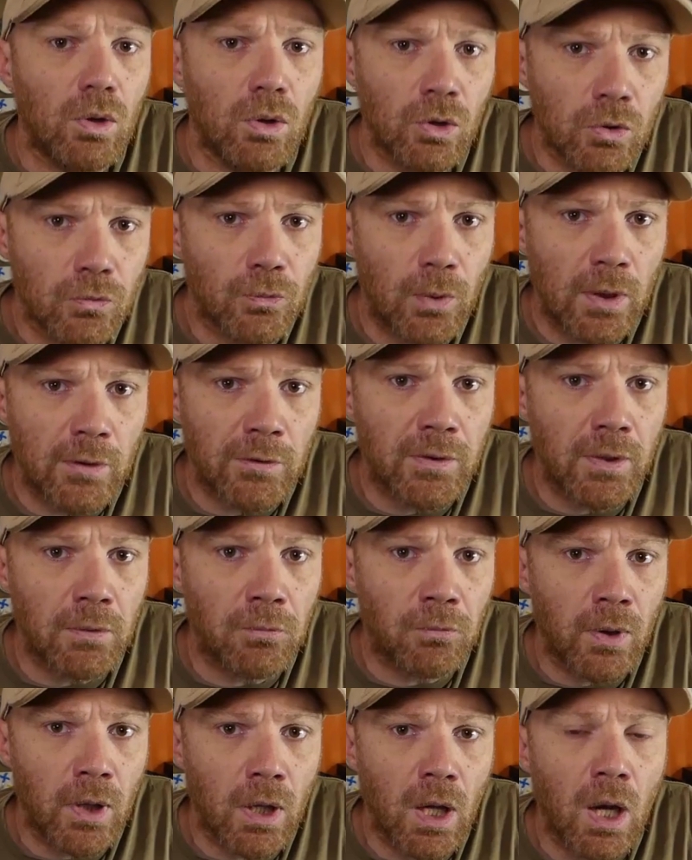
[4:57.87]
Une fois que c'est
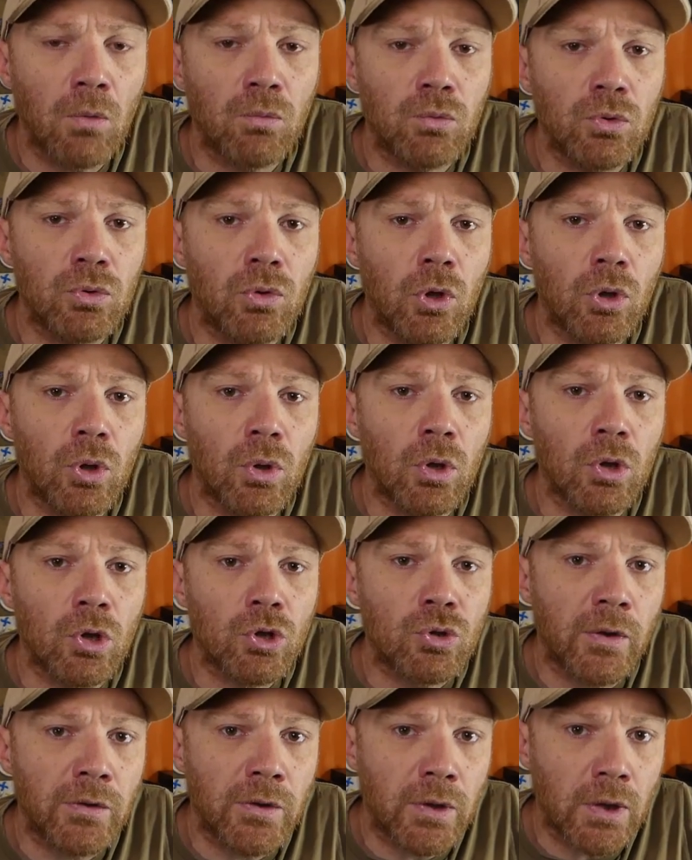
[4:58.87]
fait, à vous de
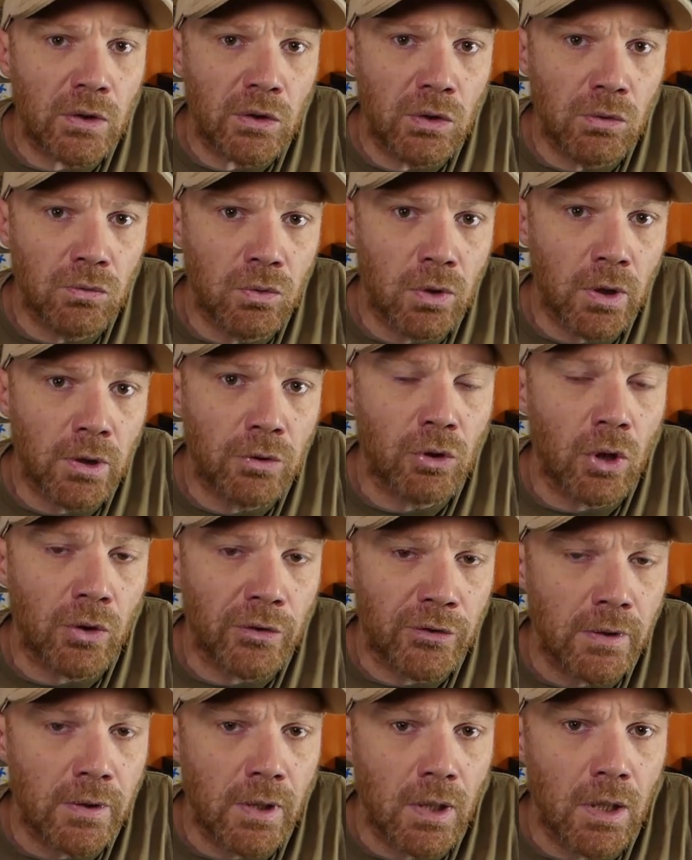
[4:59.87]
choisir si vous voulez
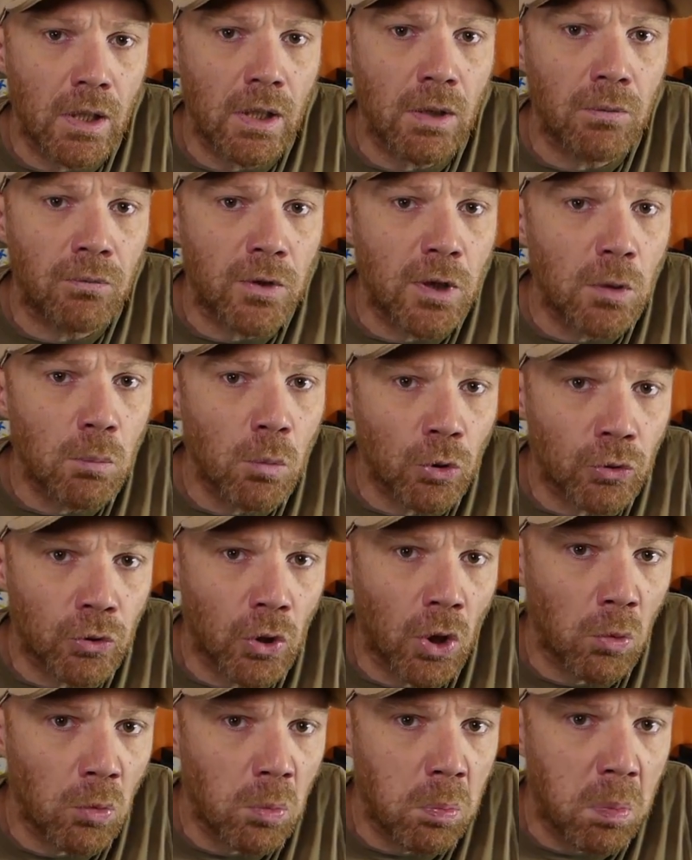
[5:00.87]
torsader les fils
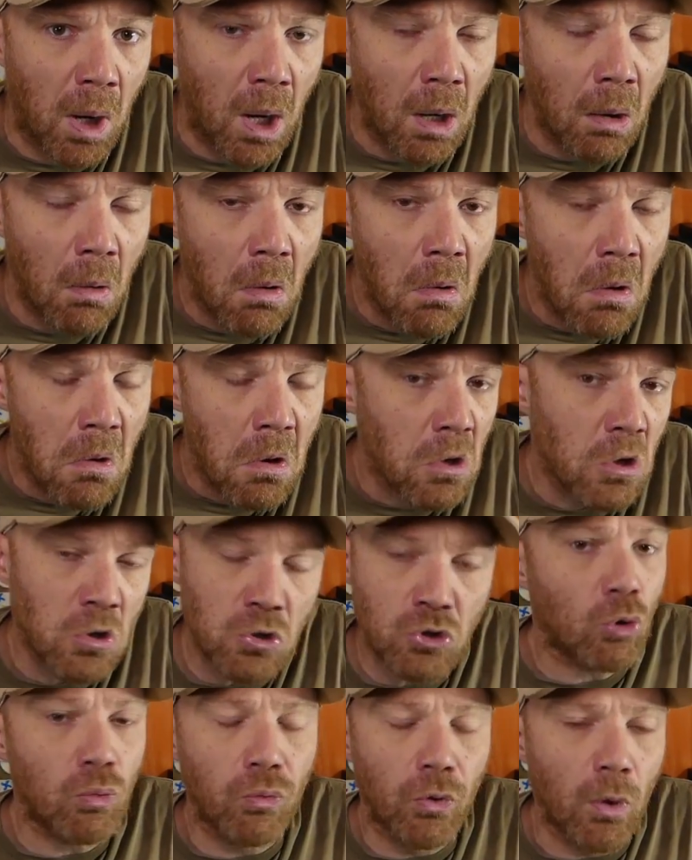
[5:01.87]
moteurs ou pas.
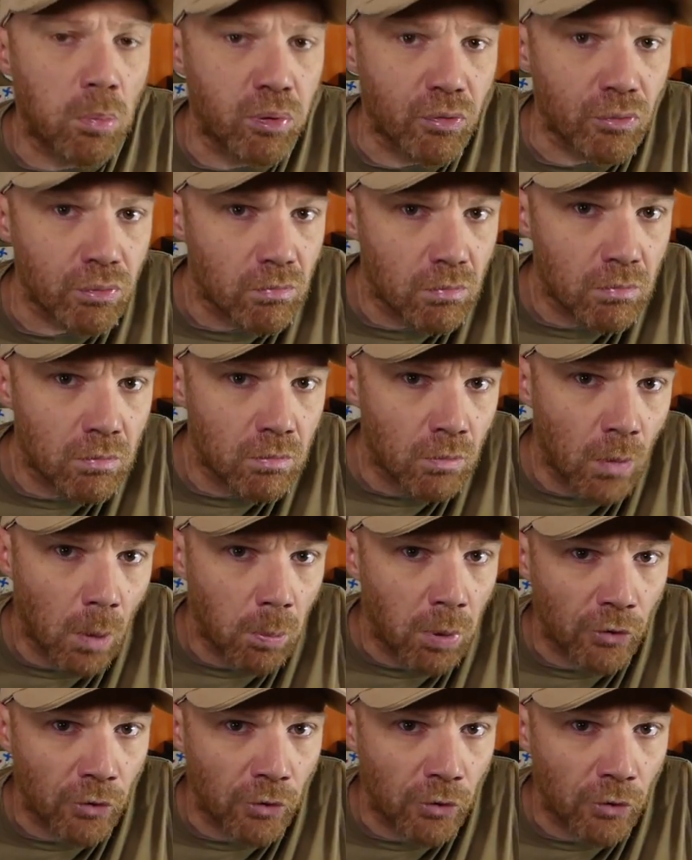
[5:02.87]
Je ne le fais plus, moi